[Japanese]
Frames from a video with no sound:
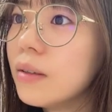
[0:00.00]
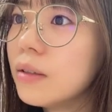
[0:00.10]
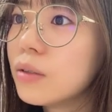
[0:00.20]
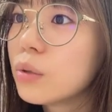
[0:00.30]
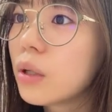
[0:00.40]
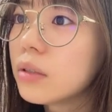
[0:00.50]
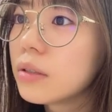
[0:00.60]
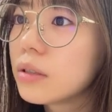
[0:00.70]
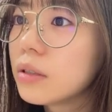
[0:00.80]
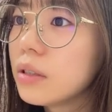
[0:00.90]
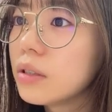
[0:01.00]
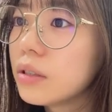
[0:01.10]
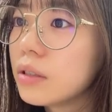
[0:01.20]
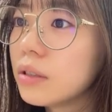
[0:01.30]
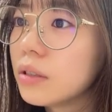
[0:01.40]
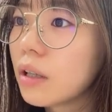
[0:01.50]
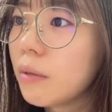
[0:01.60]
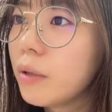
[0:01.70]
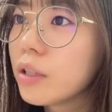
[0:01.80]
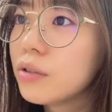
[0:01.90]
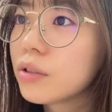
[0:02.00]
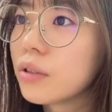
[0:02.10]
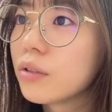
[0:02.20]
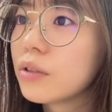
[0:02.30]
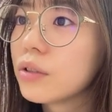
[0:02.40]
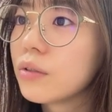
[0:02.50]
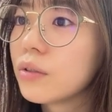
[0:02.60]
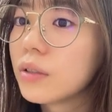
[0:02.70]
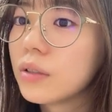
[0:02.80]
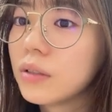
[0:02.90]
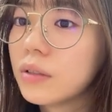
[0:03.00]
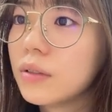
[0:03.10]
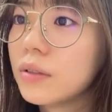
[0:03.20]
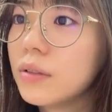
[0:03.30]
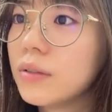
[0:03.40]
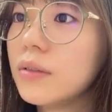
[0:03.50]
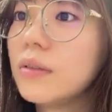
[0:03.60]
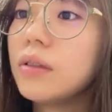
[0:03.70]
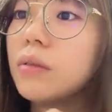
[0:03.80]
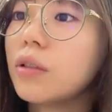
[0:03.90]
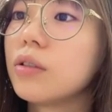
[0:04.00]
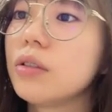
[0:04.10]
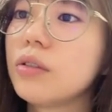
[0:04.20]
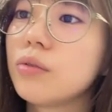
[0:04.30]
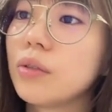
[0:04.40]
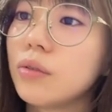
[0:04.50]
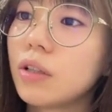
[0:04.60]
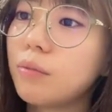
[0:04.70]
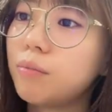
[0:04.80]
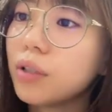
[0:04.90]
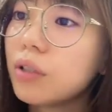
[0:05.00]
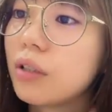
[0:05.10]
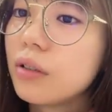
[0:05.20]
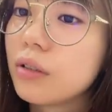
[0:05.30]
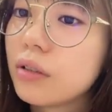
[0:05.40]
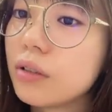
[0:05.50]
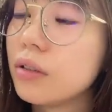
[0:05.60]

そう傘させないしねカッパ着るしかなくなっちゃうよねでも風邪ひきそうだよねカッパ着てあんな